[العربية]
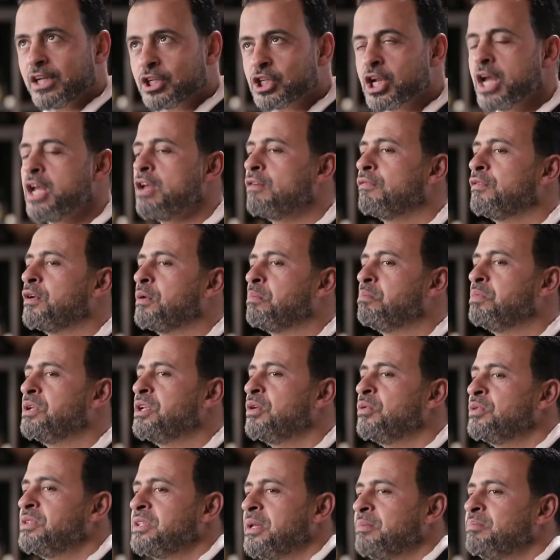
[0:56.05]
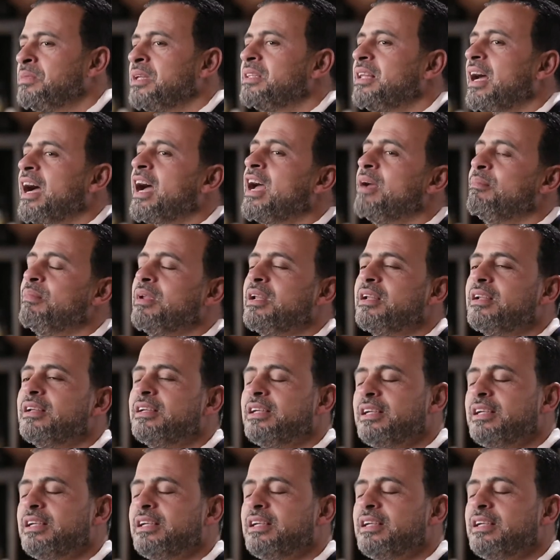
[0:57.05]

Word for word: شايف ربنا وانت بتتعامل